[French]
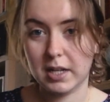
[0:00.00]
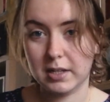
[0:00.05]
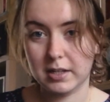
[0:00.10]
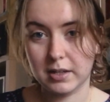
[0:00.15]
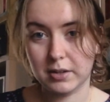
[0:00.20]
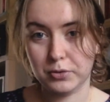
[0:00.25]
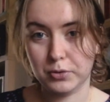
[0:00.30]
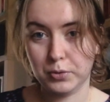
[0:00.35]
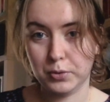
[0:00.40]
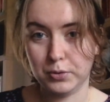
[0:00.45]

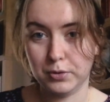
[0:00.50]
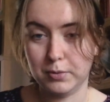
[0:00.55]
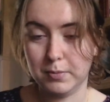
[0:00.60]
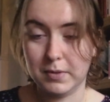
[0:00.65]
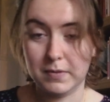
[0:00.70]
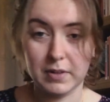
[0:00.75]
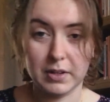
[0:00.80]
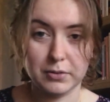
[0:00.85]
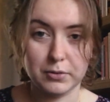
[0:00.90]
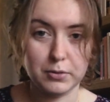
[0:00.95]
lire de
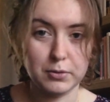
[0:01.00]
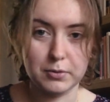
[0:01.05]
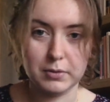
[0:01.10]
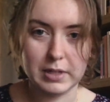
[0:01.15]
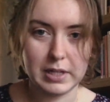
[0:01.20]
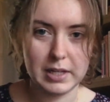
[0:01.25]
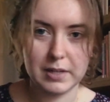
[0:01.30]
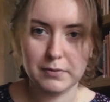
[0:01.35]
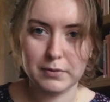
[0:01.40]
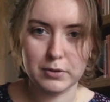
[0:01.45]
2022, donc
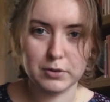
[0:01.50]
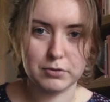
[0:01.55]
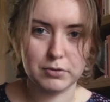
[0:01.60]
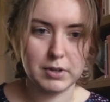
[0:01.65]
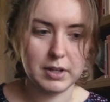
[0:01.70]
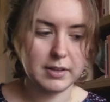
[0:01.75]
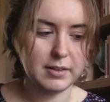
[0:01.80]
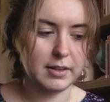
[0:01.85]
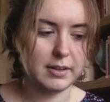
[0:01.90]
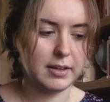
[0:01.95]
les livres que je vais
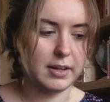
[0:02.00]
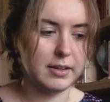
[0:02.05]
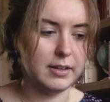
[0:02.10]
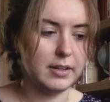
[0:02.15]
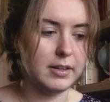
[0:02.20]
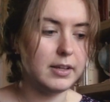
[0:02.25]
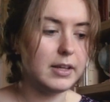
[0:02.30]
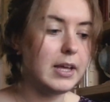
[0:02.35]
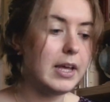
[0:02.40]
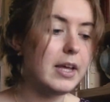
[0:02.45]
lire cette
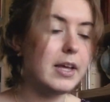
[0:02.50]
année.